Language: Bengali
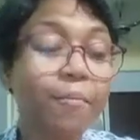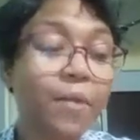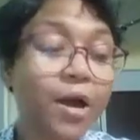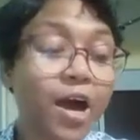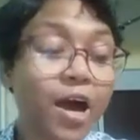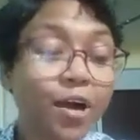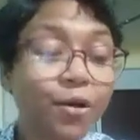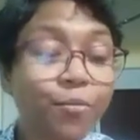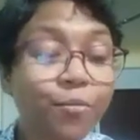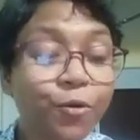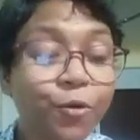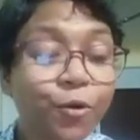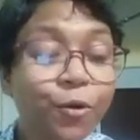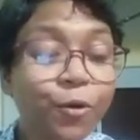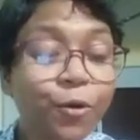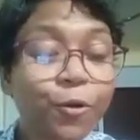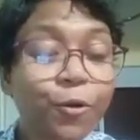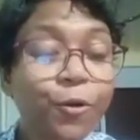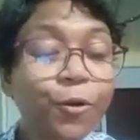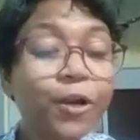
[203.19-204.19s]
মার
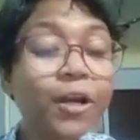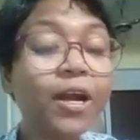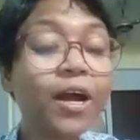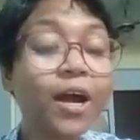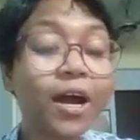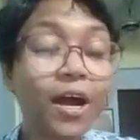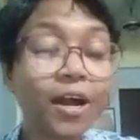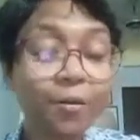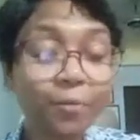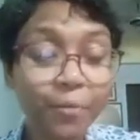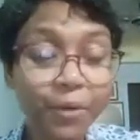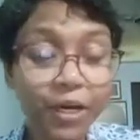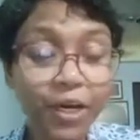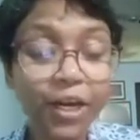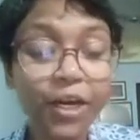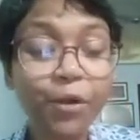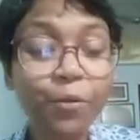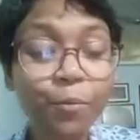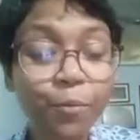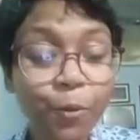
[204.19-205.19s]
মঙ্গল আর
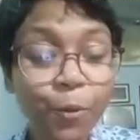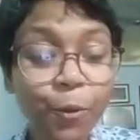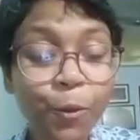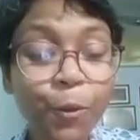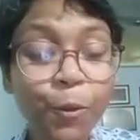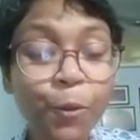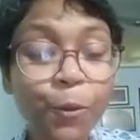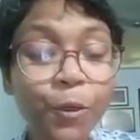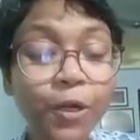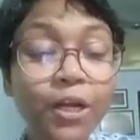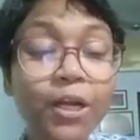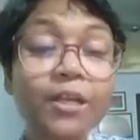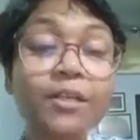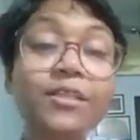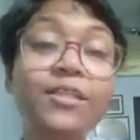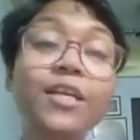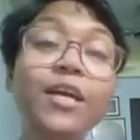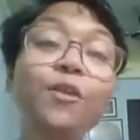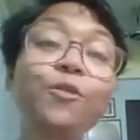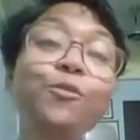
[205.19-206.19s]
মেয়ের মঙ্গল
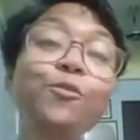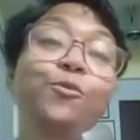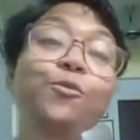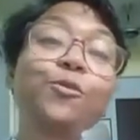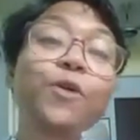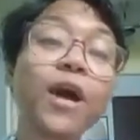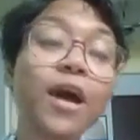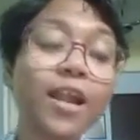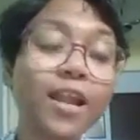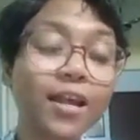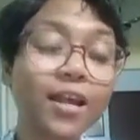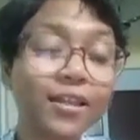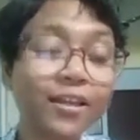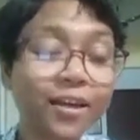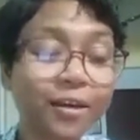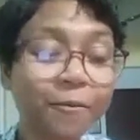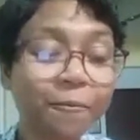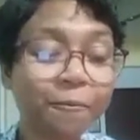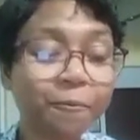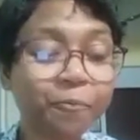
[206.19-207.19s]
যেন দুটো
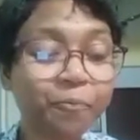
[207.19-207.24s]
আলাদা